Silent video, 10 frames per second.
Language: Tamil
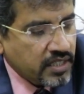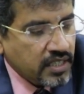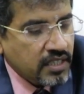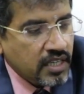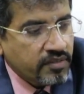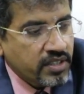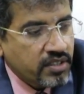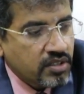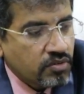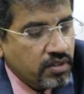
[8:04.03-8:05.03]
பார்த்தீங்கன்னா நல்லாவே
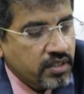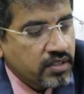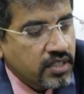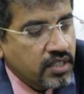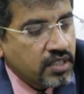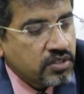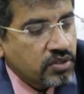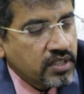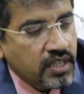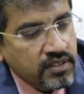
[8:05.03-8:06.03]
தெரியும் உங்களுக்கு ஸோ
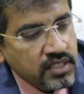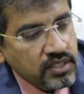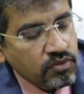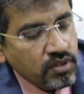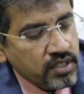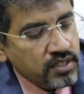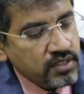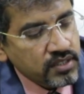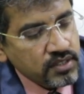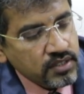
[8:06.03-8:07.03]
இதில் வந்து உங்களுக்கு
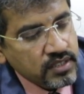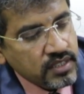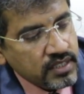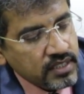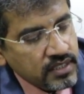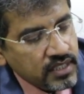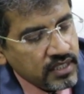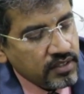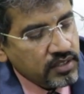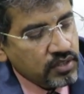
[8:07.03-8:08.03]
இந்த இந்த
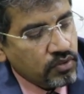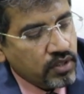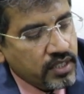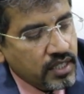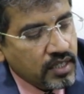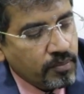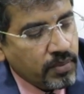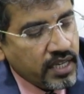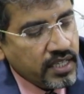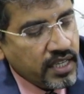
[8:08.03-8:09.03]
இதில் வந்து பிளண்ட்டாக இருக்குது
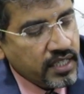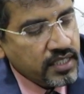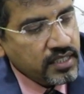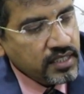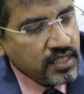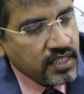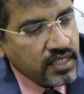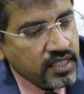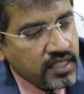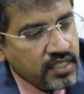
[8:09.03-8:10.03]
இந்த பக்கம் நல்லா
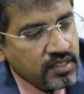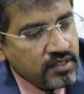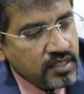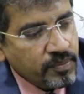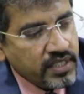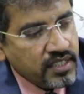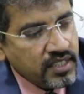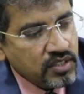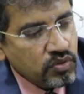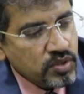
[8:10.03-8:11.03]
ஷார்ப்பாக வருது இது வந்து
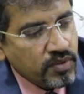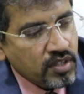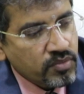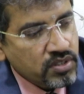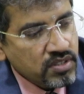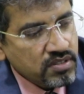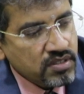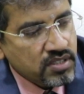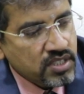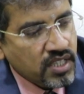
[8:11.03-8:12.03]
பார்த்தீங்கன்னா அது யூஸ் பண்ணும்போது
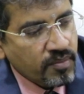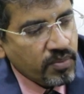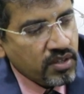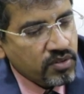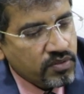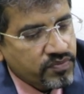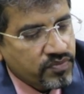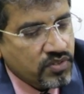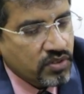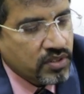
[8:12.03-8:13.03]
ஷார்ப்பாக இருக்கும்
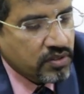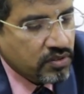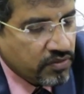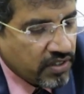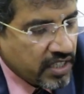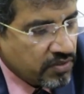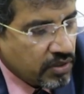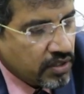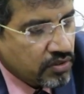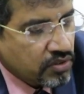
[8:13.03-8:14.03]
ஸோ இது இன்னும் ஃப்ரண்ட்
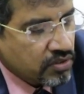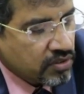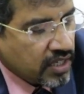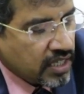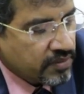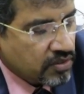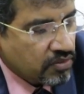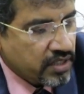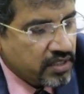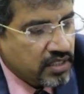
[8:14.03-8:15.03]
வியூவில் இன்னும் நல்லாவே
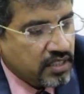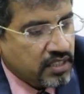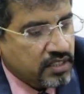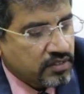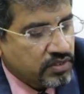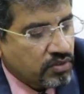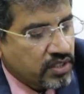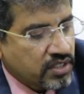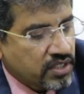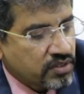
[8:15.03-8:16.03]
உங்களுக்கு இந்த
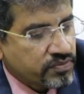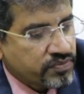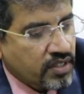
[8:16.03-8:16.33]
வியூவில் தெரியும்